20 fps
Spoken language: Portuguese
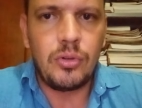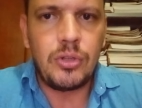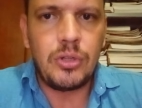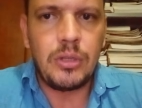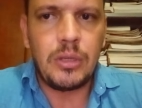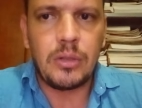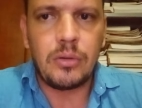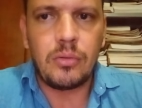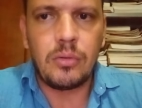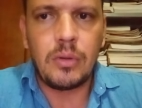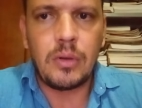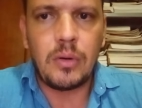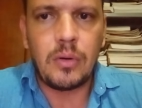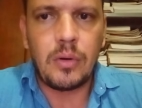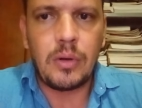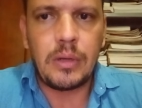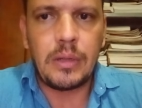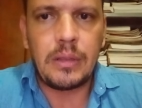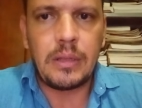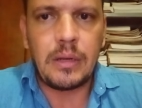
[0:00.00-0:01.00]
dia, toda
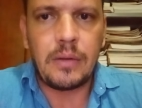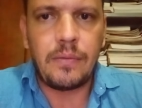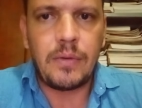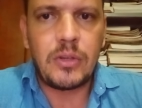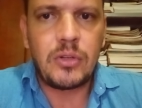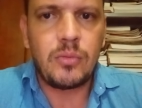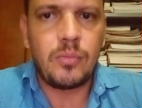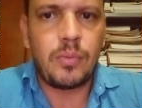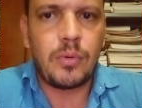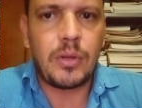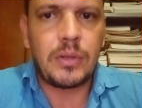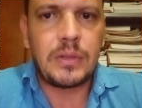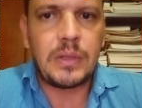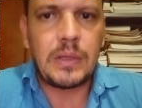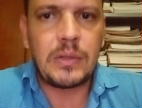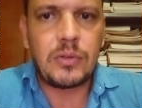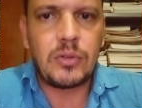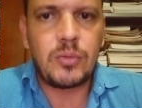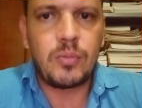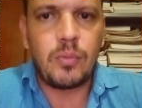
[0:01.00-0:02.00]
hora, através de um
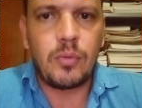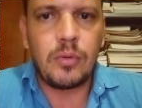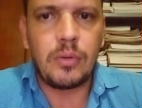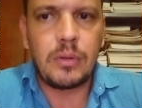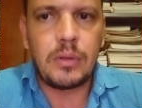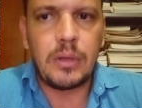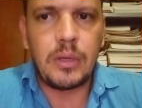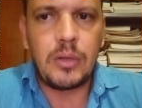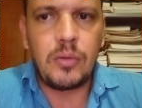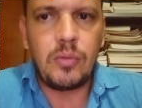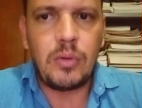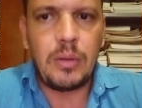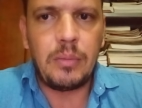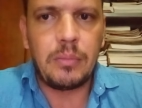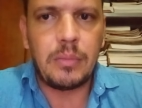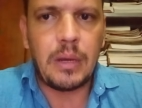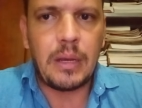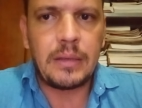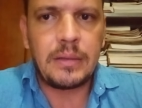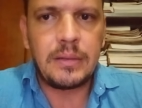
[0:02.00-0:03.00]
processo espontâneo e em
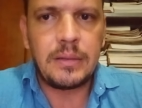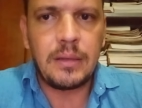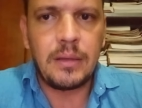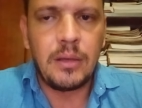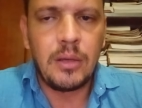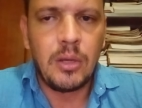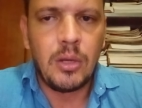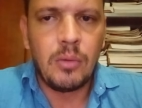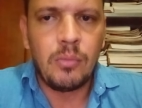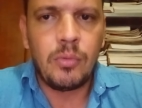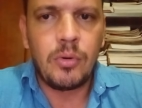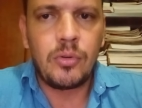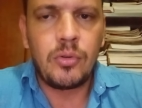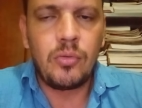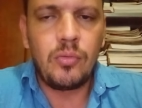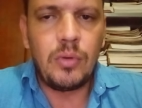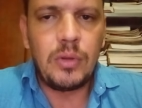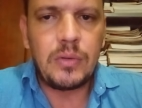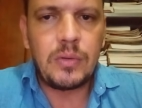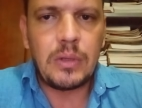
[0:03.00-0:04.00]
massa. Por
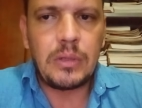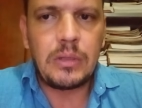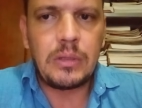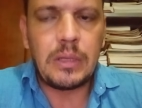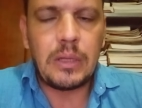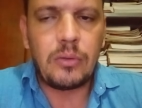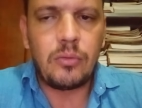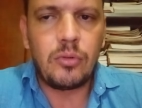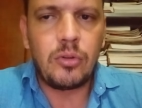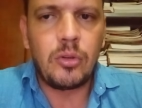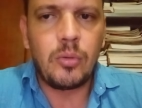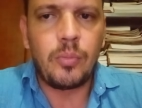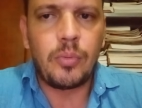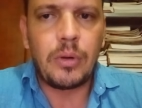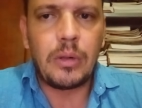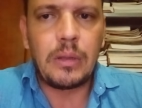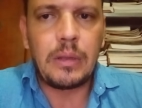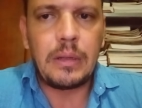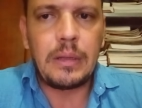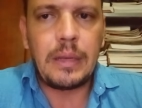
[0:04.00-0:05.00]
tudo isso, a ditadura do
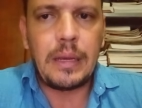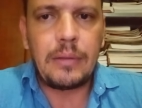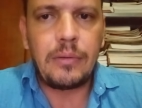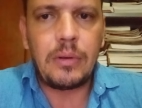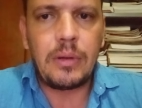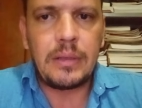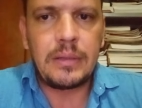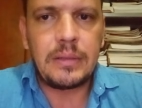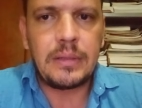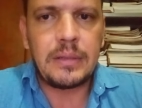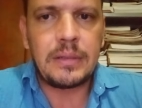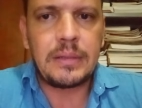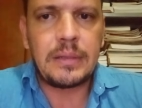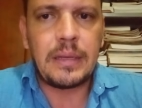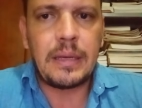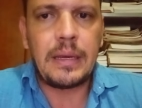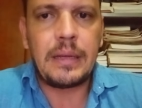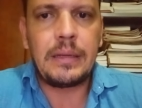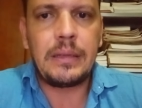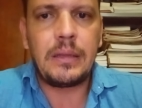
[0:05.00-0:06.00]
proletariado é
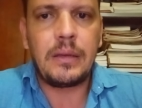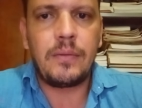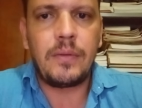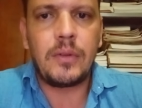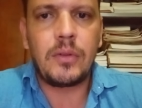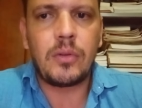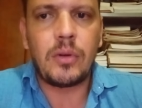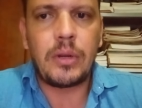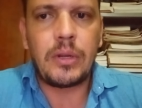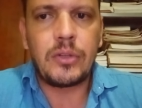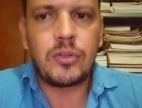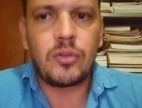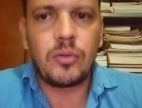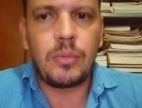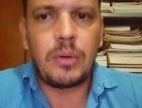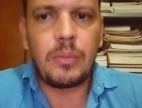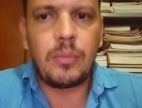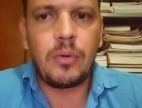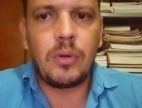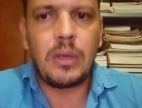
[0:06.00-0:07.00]
necessária e a vitória
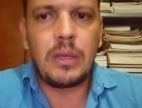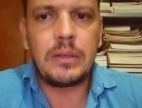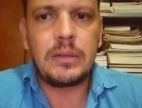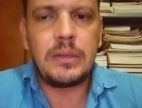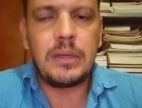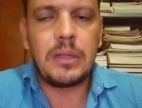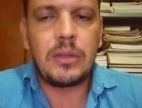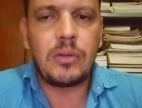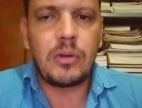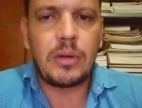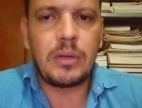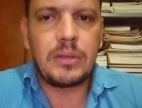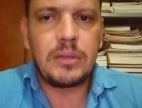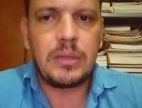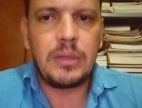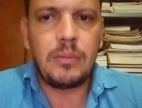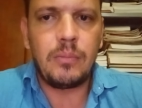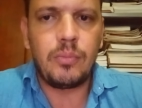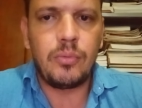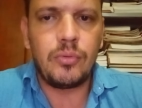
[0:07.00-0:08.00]
sobre a burguesia
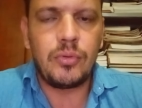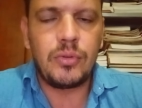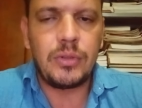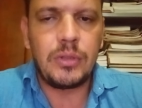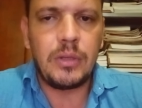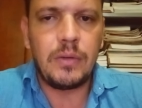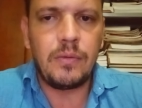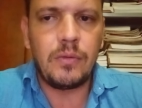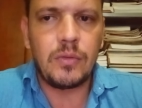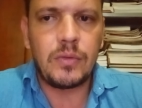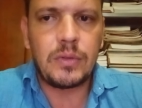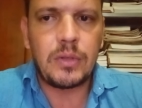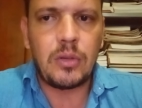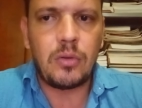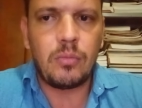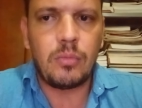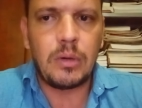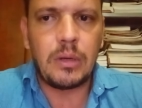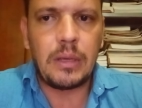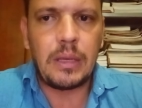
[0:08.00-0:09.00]
torna-se impossível sem
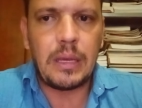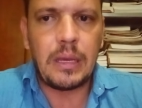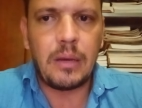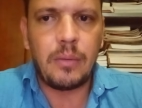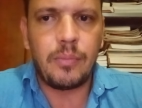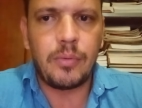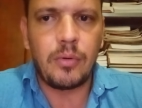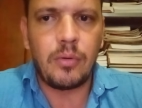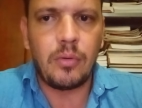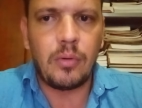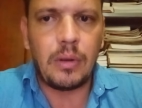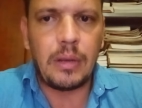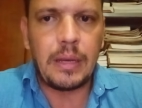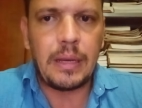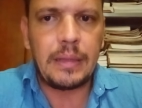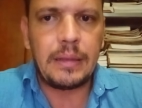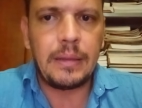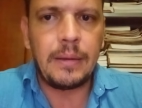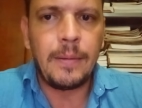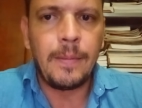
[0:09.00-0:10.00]
uma guerra
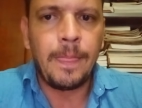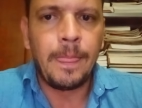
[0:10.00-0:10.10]
prolongada,